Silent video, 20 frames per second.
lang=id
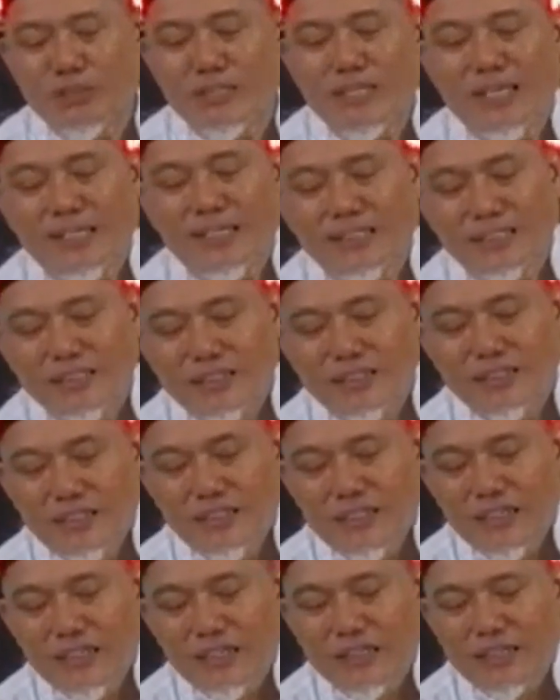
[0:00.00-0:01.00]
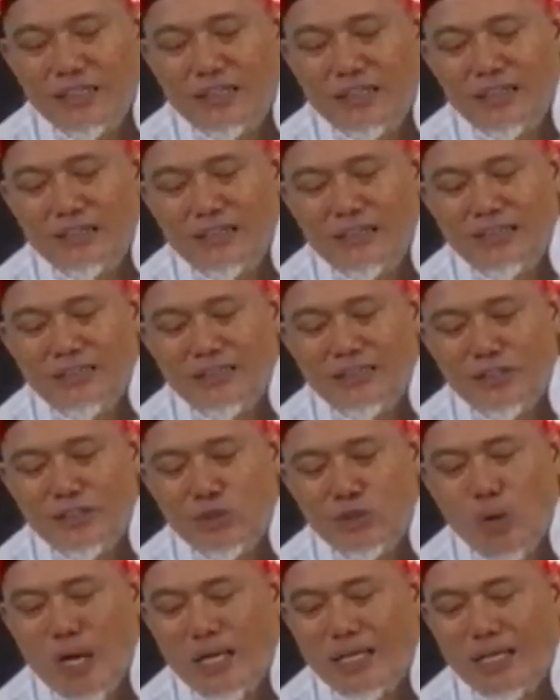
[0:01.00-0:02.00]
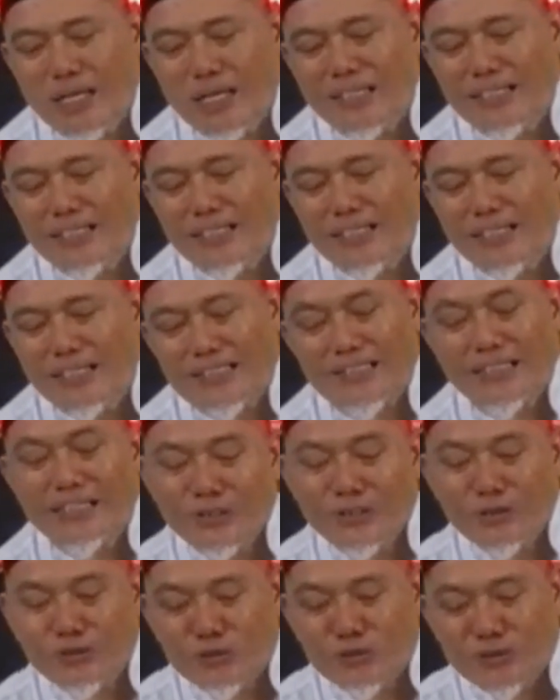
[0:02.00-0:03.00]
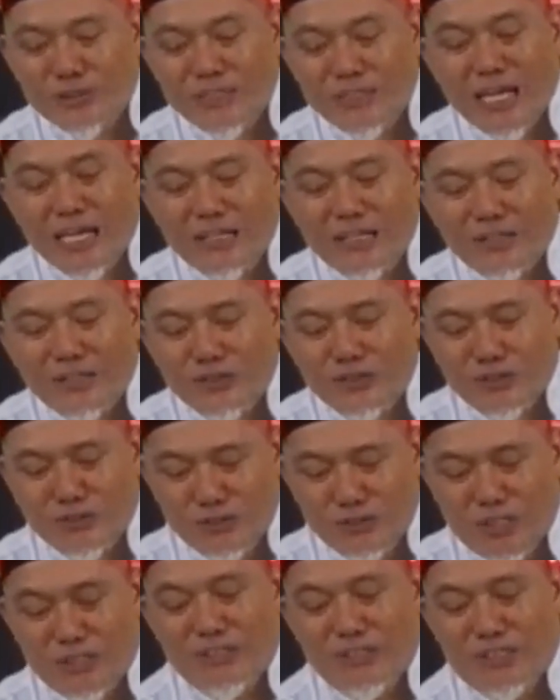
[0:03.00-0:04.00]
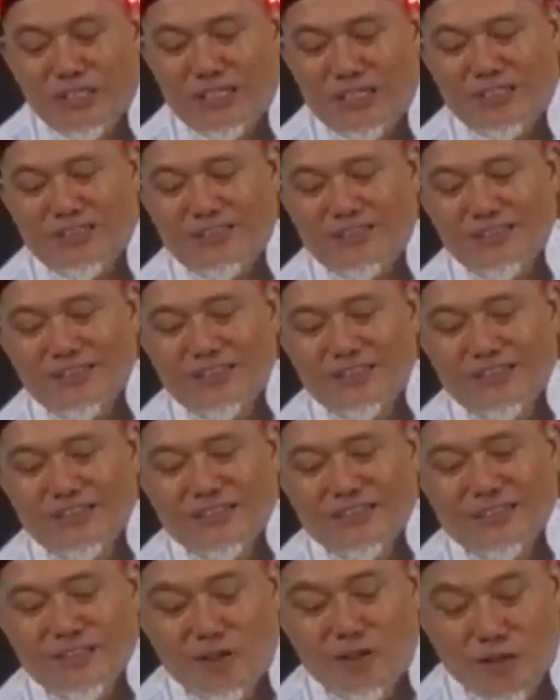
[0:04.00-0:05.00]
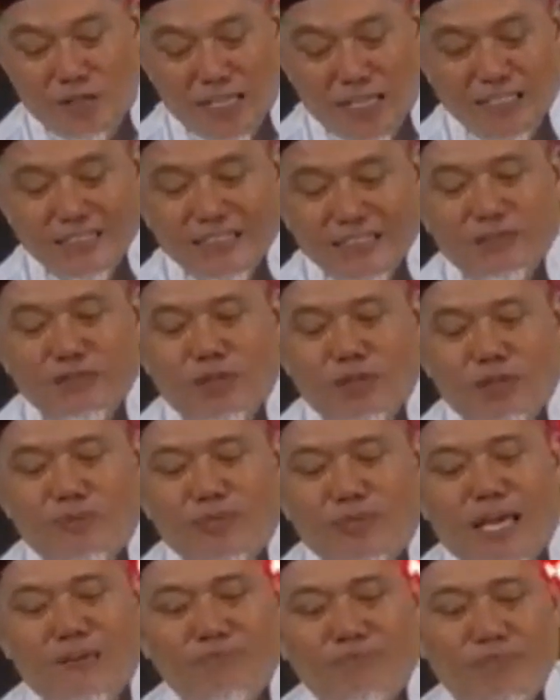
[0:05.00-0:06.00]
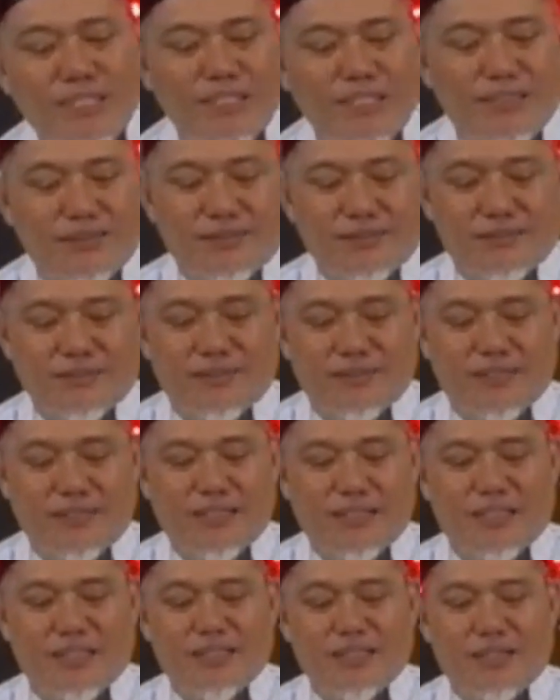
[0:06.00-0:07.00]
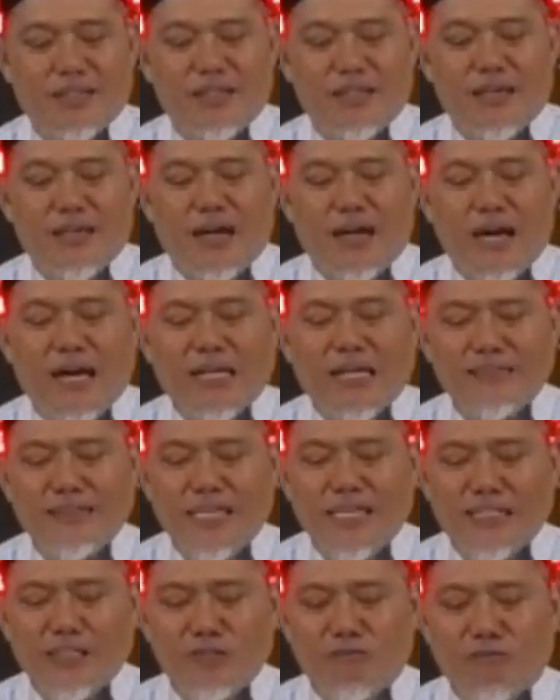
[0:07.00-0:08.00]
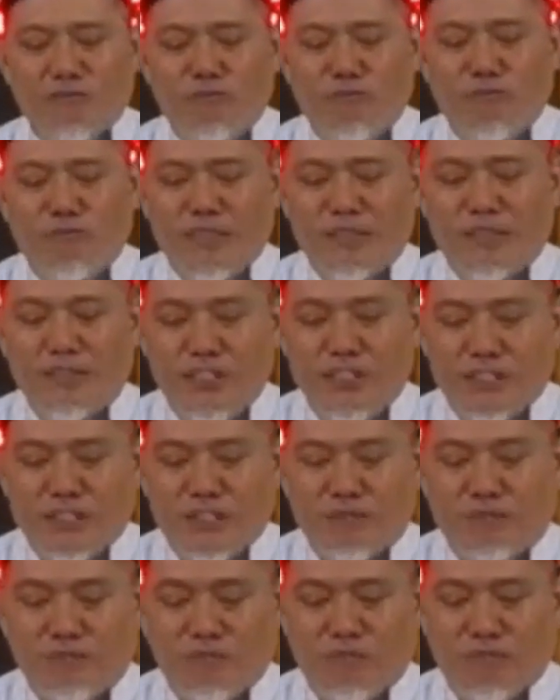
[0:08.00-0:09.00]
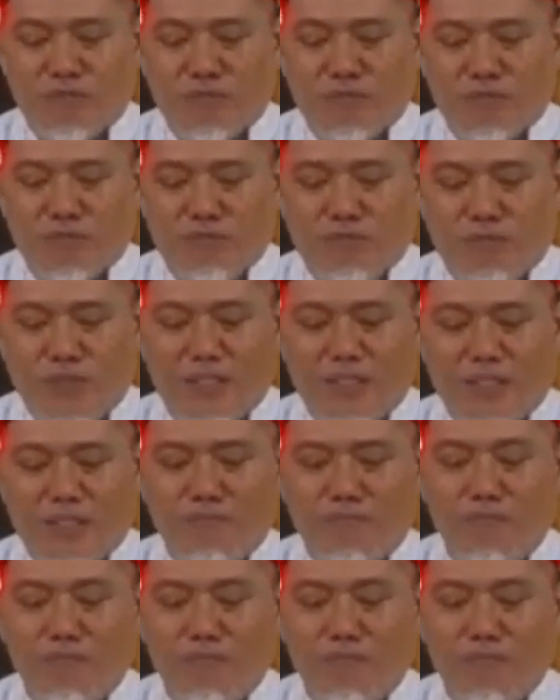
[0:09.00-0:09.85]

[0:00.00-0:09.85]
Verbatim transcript: dengan e, suara dasar itu ya Rasulullah? Kala jawab Nabi, ya, "Haddatum finnis fi